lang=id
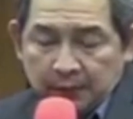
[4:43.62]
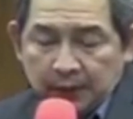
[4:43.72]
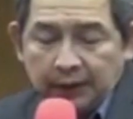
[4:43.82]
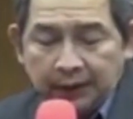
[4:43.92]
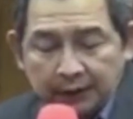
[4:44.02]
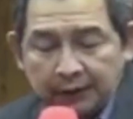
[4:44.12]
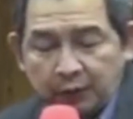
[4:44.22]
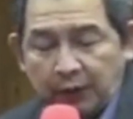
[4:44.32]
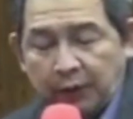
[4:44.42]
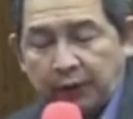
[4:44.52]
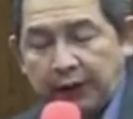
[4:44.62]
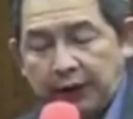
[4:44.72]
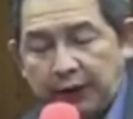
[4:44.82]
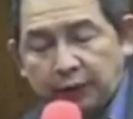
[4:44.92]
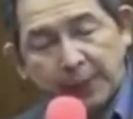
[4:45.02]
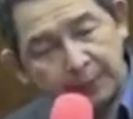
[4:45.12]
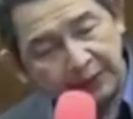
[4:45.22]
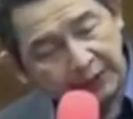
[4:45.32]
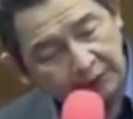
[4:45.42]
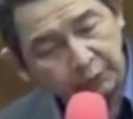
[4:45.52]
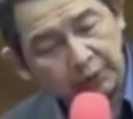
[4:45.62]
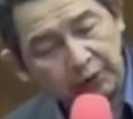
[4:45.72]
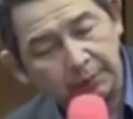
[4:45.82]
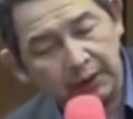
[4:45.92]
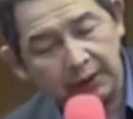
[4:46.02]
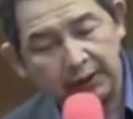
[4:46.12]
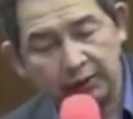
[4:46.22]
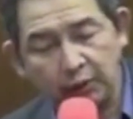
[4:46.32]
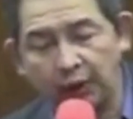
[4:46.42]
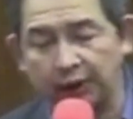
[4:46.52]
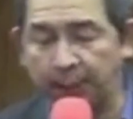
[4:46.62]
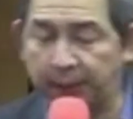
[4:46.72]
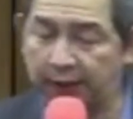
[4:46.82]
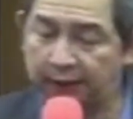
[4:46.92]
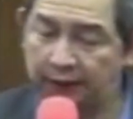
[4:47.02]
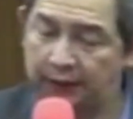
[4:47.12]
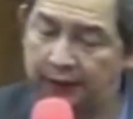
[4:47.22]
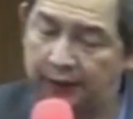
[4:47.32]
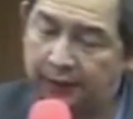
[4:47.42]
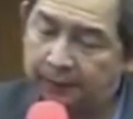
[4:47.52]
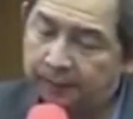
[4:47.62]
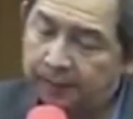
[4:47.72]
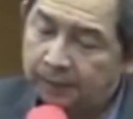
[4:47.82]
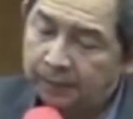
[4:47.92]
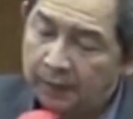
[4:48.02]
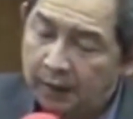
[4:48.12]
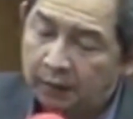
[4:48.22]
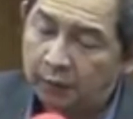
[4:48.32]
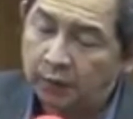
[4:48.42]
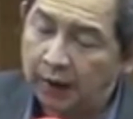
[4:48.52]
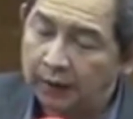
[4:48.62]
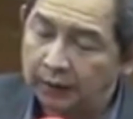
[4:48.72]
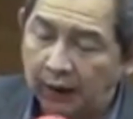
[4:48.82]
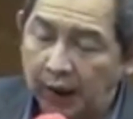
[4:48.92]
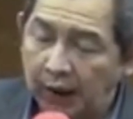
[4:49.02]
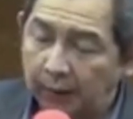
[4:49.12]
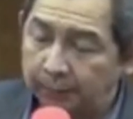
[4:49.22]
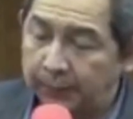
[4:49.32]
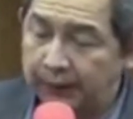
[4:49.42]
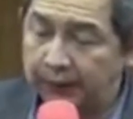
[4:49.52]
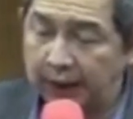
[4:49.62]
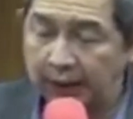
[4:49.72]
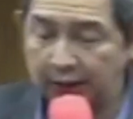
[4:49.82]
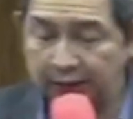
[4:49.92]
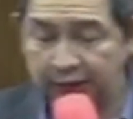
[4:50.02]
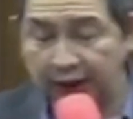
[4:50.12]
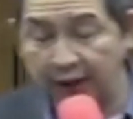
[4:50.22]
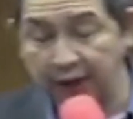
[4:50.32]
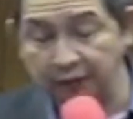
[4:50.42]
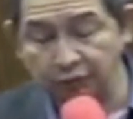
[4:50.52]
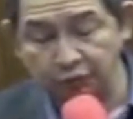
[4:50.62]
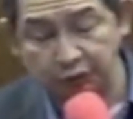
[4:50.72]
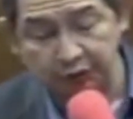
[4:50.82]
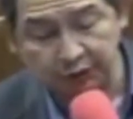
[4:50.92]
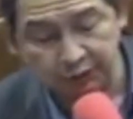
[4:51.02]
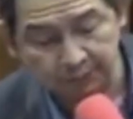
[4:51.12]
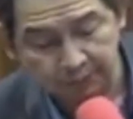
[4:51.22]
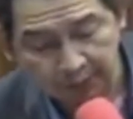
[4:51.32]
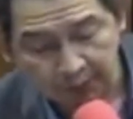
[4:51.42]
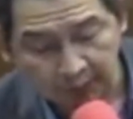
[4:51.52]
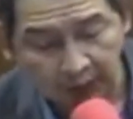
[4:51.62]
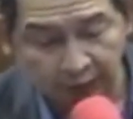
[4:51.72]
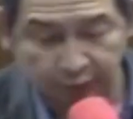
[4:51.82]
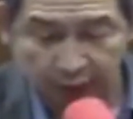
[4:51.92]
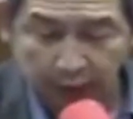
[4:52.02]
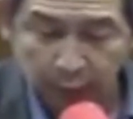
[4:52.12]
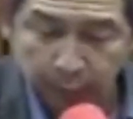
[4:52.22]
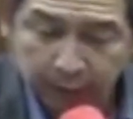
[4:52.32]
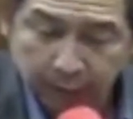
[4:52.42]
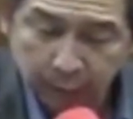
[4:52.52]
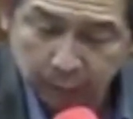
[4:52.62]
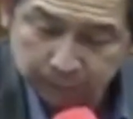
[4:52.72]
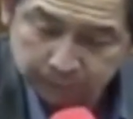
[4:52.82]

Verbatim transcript: Kita nyanyi satu lagu ini supaya mengingatkan saudara kembali. Tuhan tak pernah janji. Tuhan tak pernah janji. Langit selalu biru.